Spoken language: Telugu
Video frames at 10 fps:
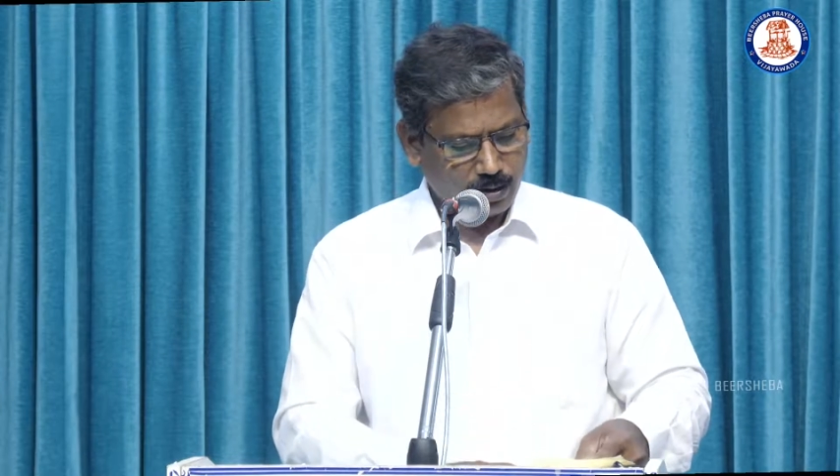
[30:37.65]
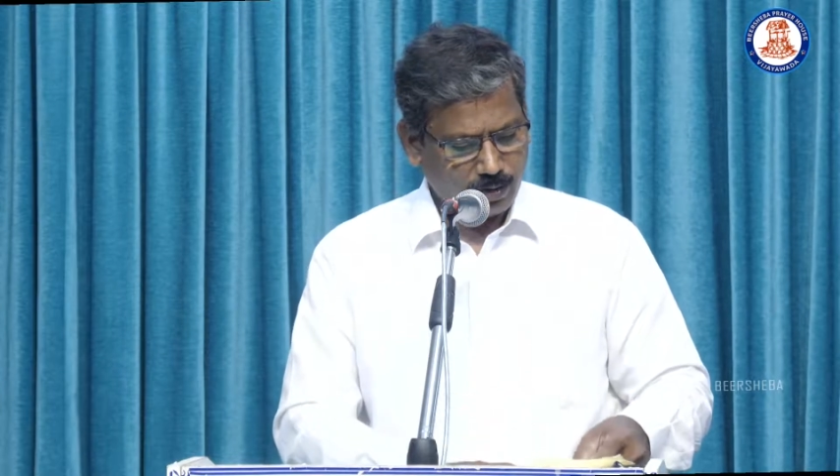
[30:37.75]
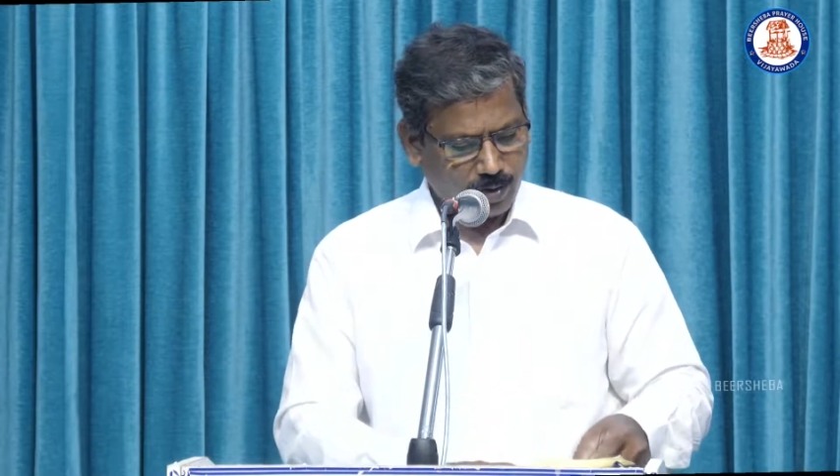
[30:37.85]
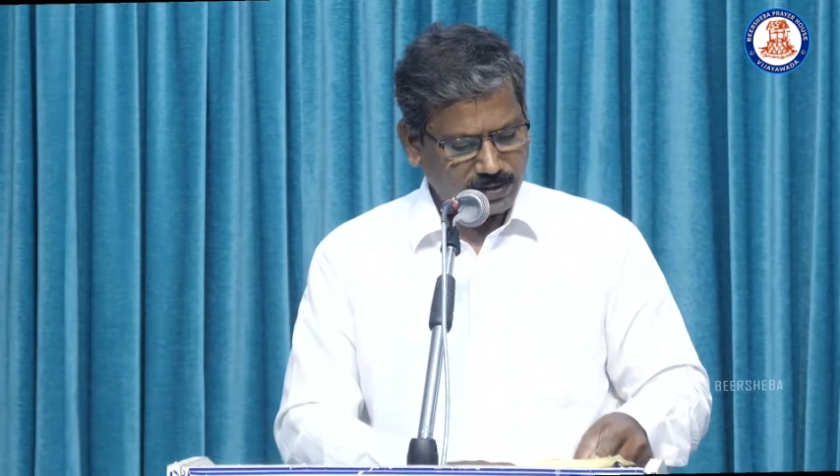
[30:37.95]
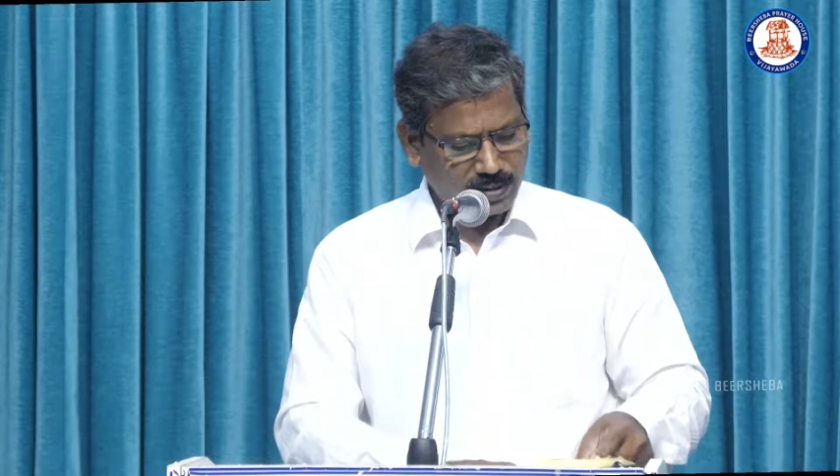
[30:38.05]

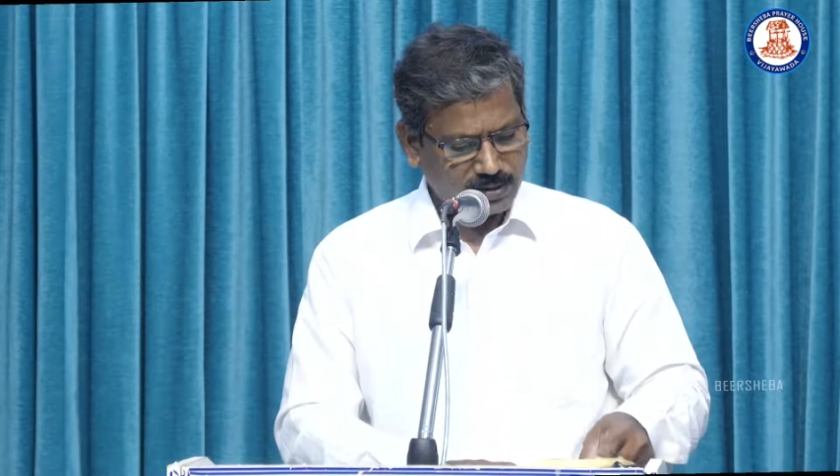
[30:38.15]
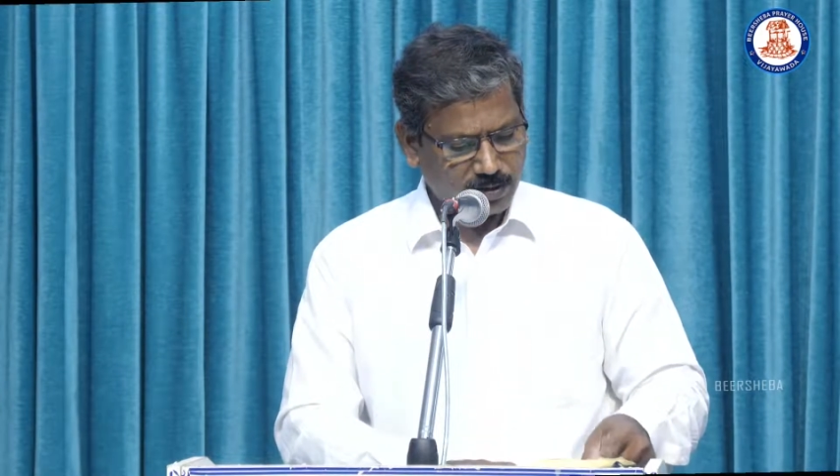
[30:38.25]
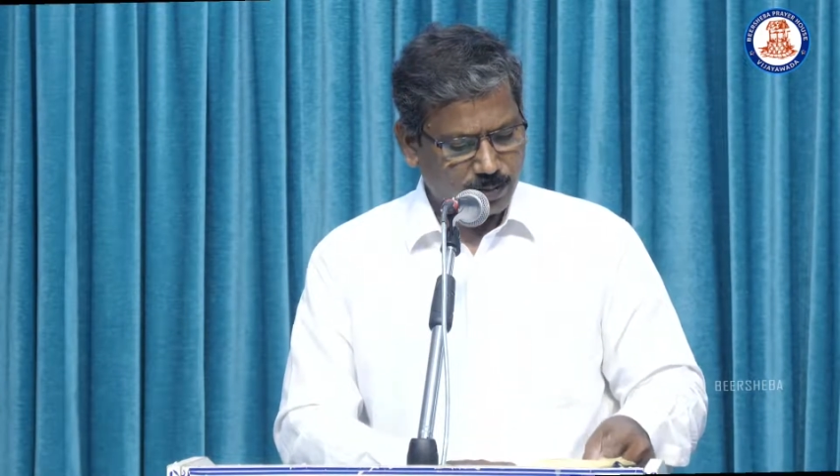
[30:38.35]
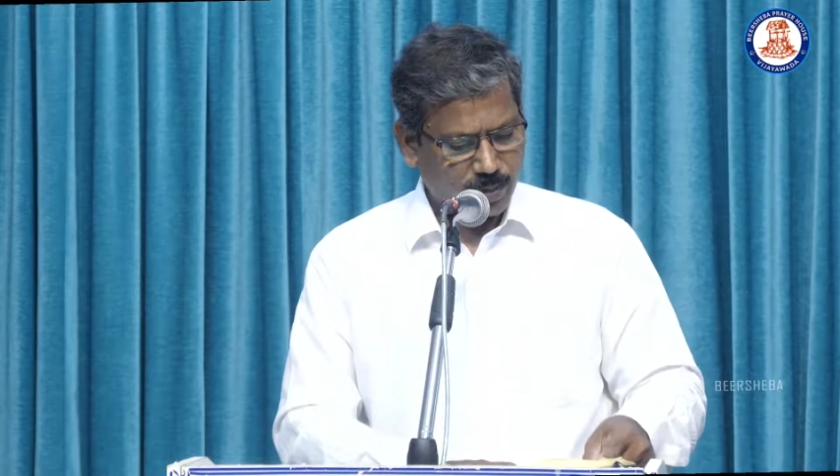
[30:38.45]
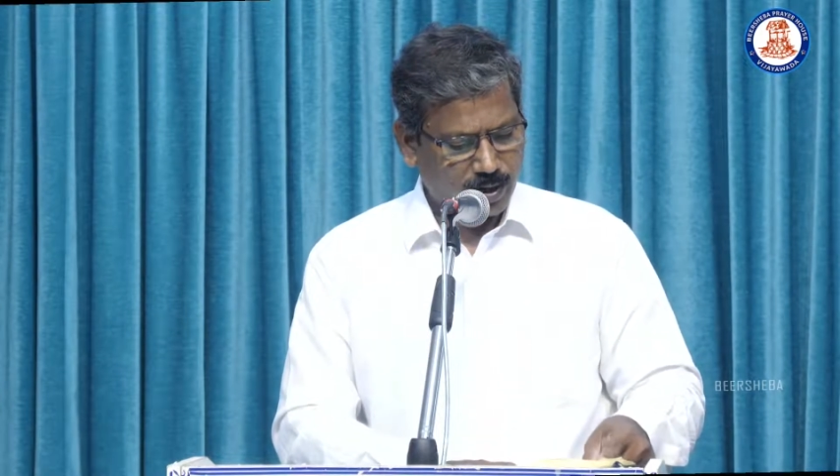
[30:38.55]
వారు
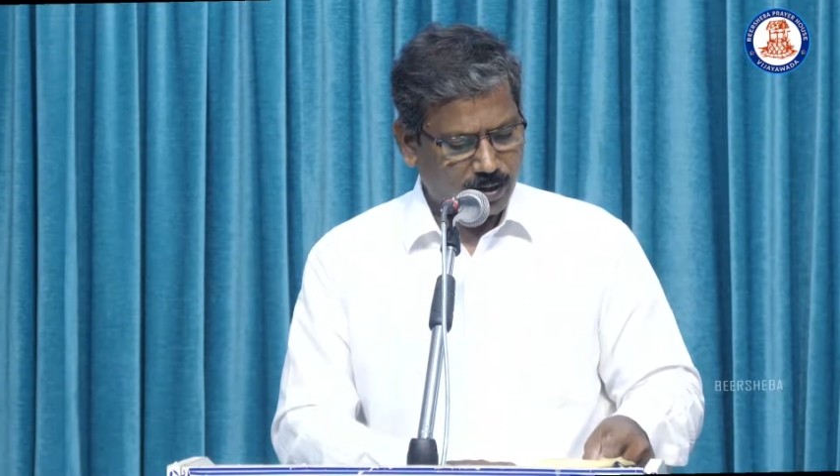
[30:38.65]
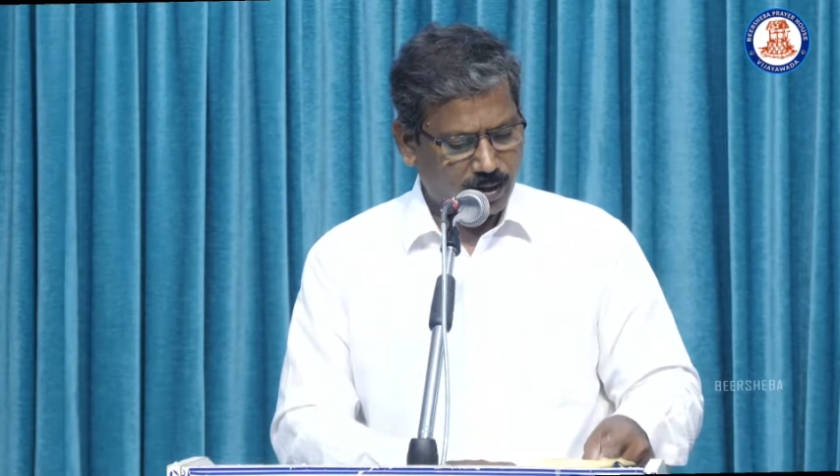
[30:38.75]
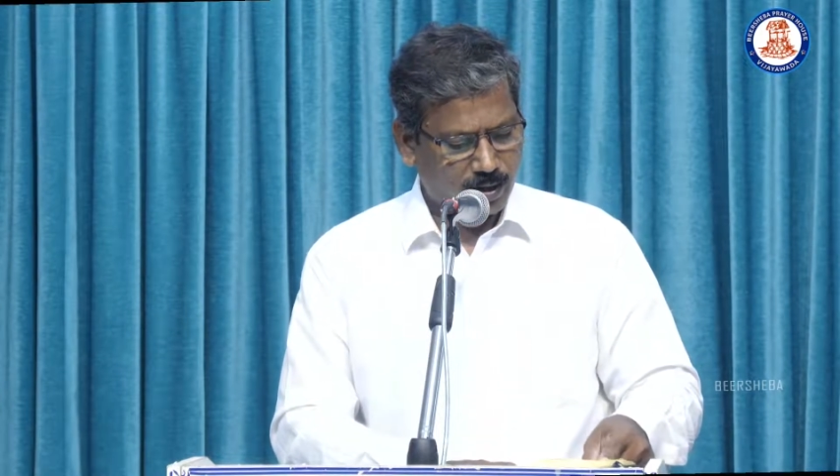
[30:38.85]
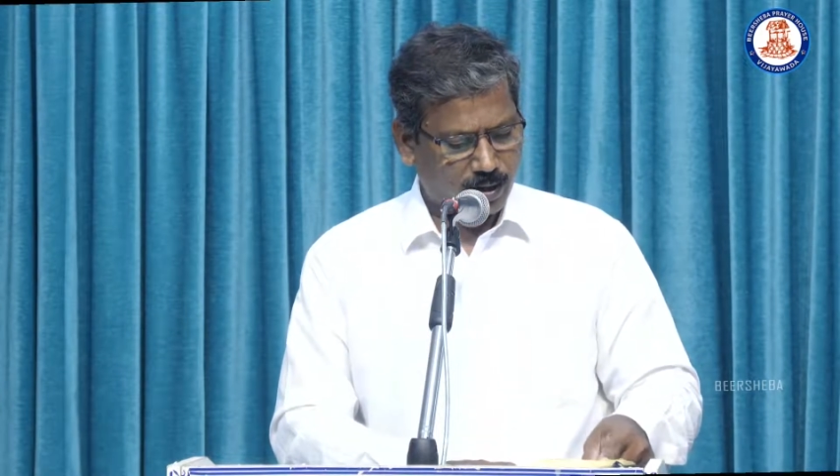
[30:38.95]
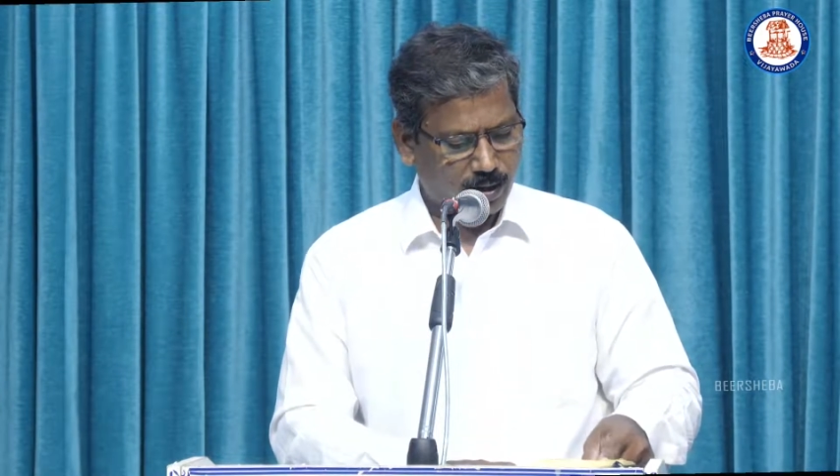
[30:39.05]
చేసినటువంటి పని ఏంటంటే